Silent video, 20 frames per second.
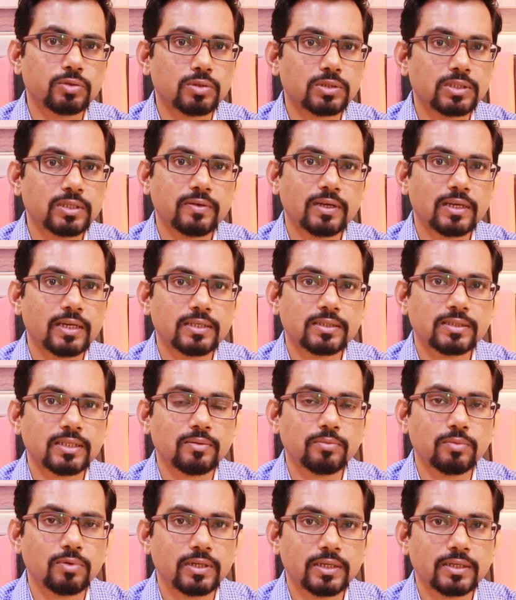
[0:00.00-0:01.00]
सोचने वाला
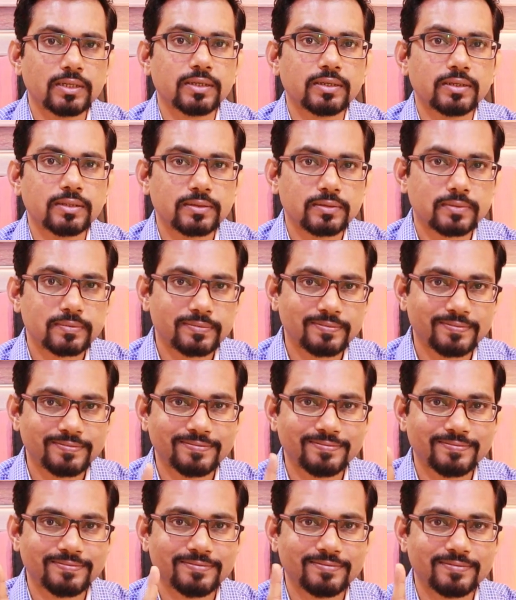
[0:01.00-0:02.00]
इंसान बोलेंगे
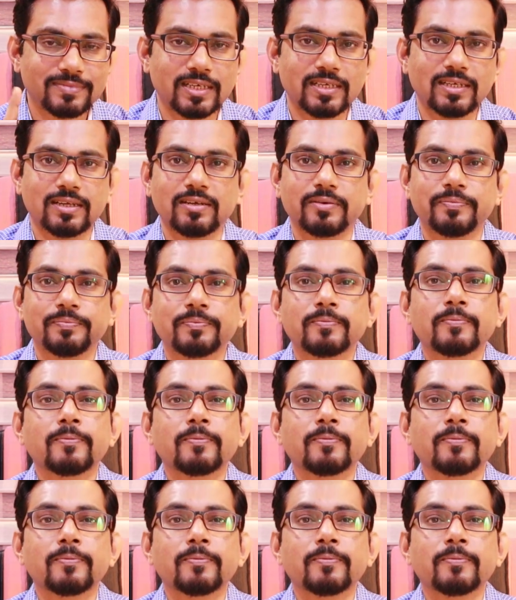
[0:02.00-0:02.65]
नहीं ना